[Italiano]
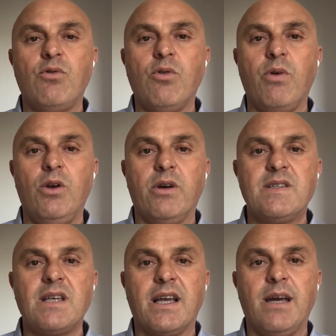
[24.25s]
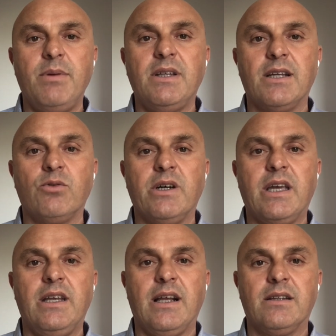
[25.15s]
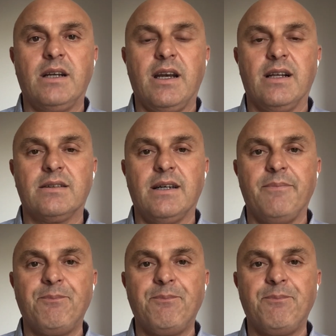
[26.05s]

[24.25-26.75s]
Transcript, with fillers: con quello che sta capitando anche in altre realtà.